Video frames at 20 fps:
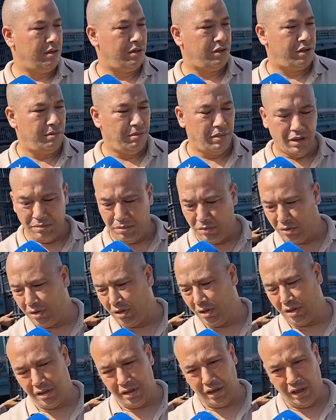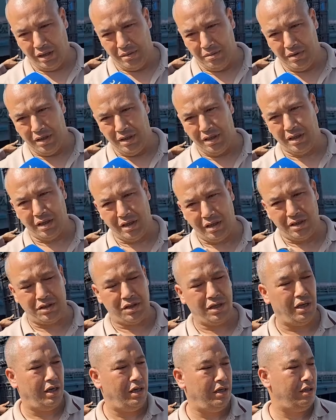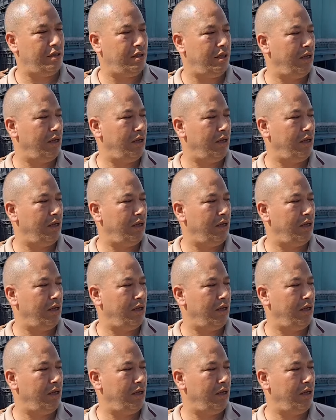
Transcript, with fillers: تسمى آه المده نتاعها ملي يغرسها ملي